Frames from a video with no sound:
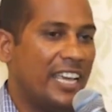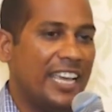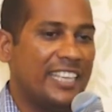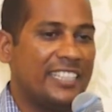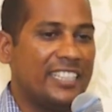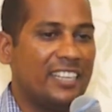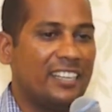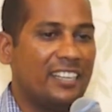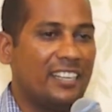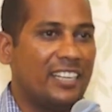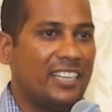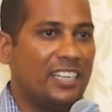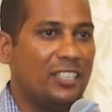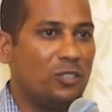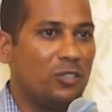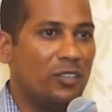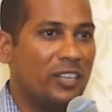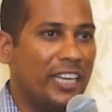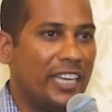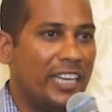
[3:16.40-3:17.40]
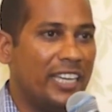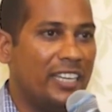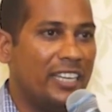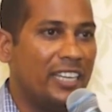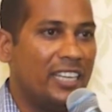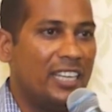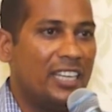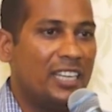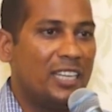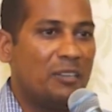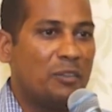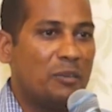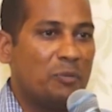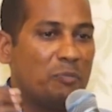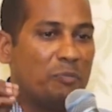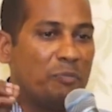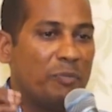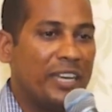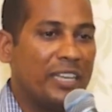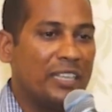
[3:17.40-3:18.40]
ऐसा करके जो है
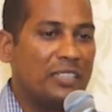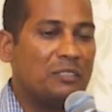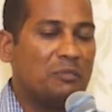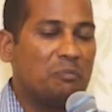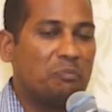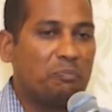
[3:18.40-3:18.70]
मैं